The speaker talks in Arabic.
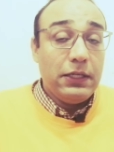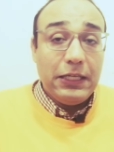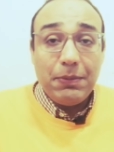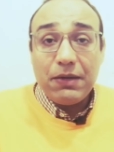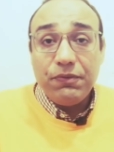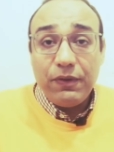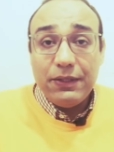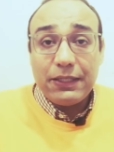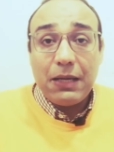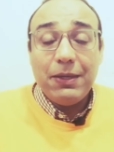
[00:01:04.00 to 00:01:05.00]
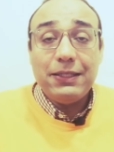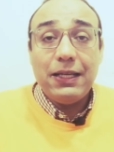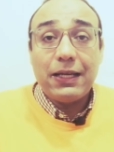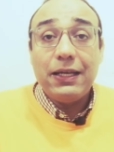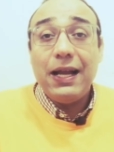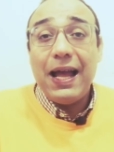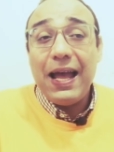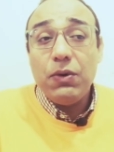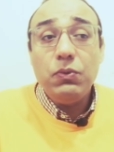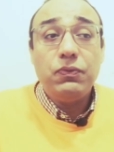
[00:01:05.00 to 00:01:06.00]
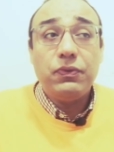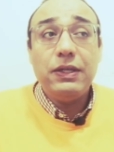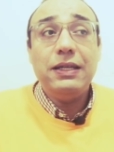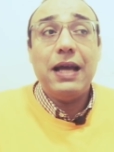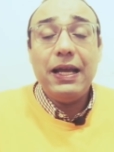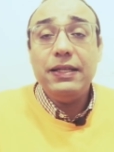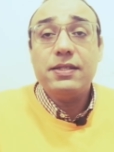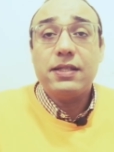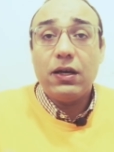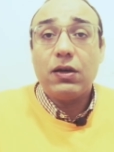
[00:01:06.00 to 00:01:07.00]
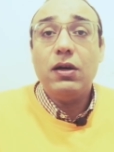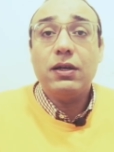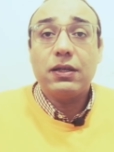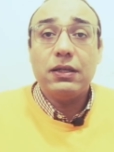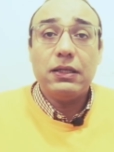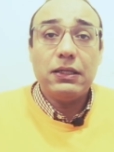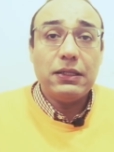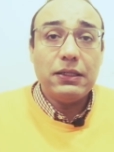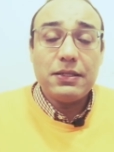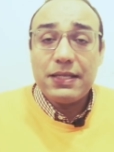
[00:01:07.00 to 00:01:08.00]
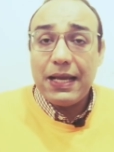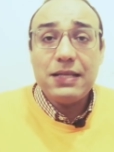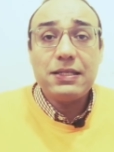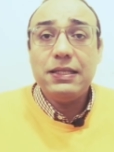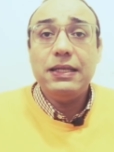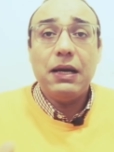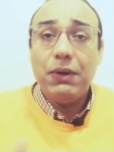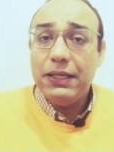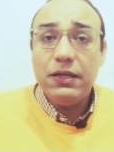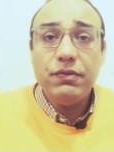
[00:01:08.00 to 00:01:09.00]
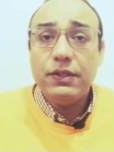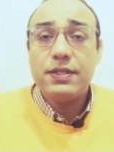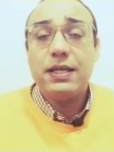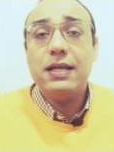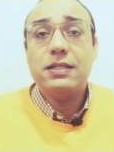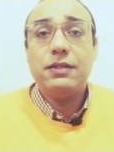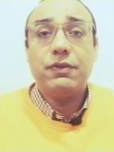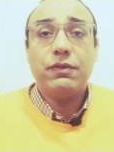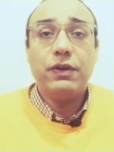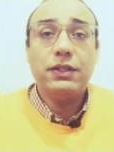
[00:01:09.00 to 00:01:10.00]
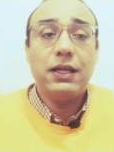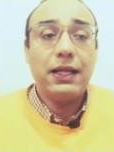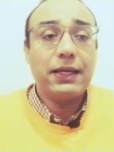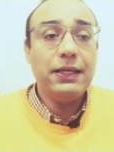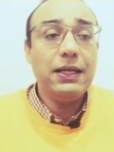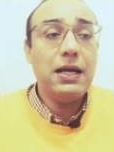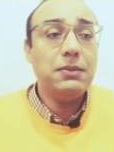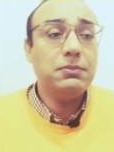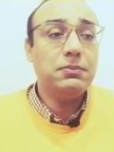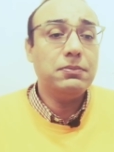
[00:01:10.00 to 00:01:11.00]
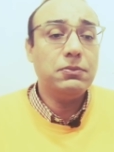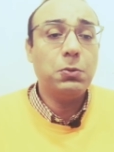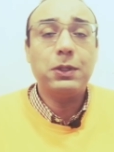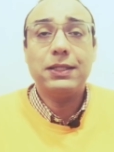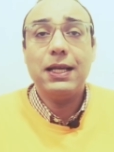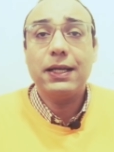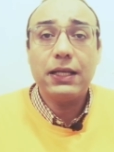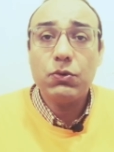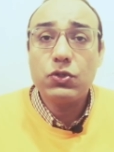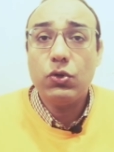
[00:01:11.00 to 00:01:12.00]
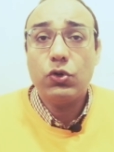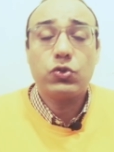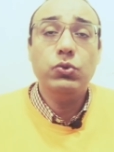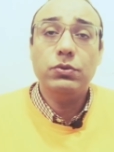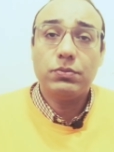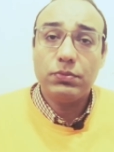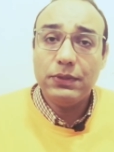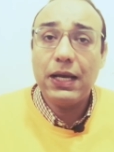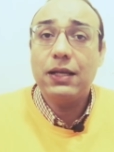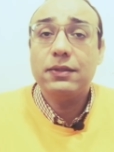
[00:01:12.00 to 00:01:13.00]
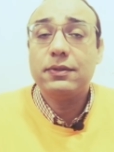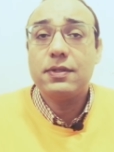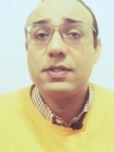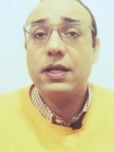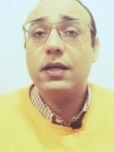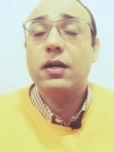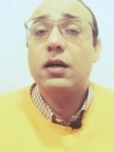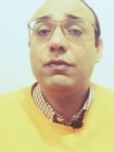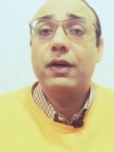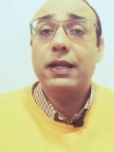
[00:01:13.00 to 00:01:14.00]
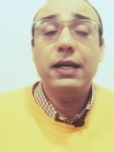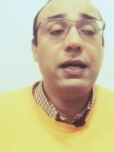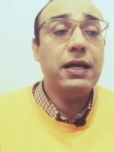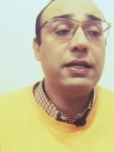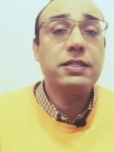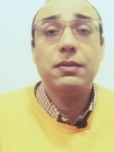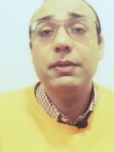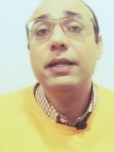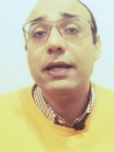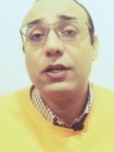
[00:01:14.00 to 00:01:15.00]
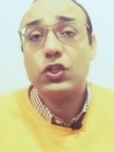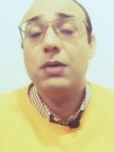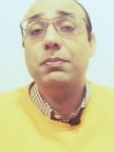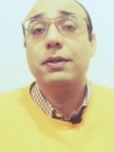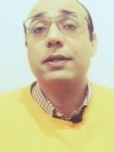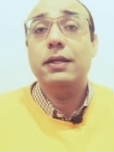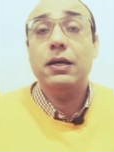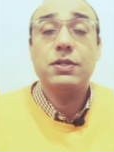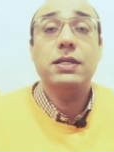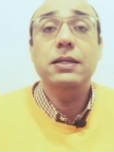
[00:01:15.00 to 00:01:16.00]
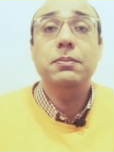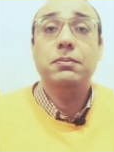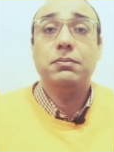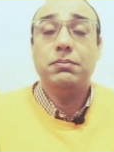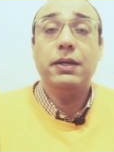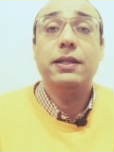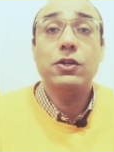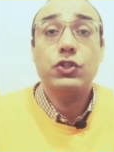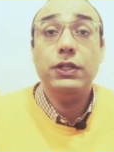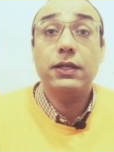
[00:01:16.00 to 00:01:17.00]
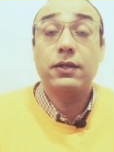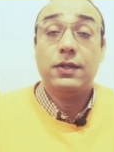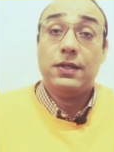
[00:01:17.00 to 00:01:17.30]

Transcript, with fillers: يمكن في الانتخابات الأخيرة أو في أي استحقاق آه، سياسي أو أي إيفنت سياسي في الفترة الأخيرة ممكن تلاقي كده وسط الحشود دخلت سيارة فارهة نزل منها شاب كده وسيم بدلة شيك